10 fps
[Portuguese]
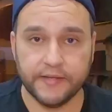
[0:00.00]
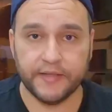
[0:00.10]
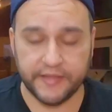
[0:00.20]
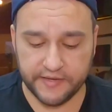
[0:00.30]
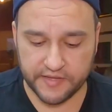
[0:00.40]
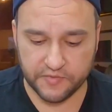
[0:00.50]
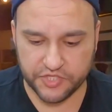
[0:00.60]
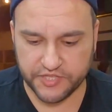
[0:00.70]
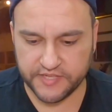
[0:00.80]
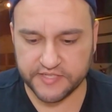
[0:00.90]
Galerinha, acabou
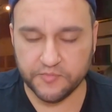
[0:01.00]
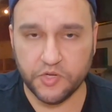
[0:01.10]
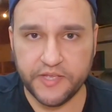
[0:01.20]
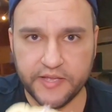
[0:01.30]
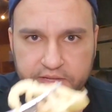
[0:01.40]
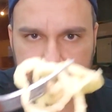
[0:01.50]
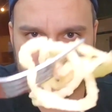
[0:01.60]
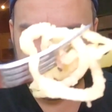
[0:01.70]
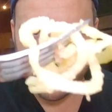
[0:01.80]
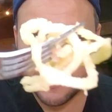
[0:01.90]
de chegar a cebolinha
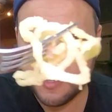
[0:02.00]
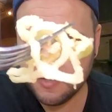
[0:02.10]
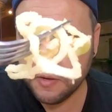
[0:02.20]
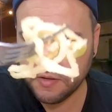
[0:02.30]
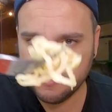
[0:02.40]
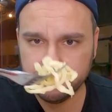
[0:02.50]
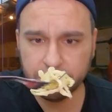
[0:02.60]
crisp aqui, ó.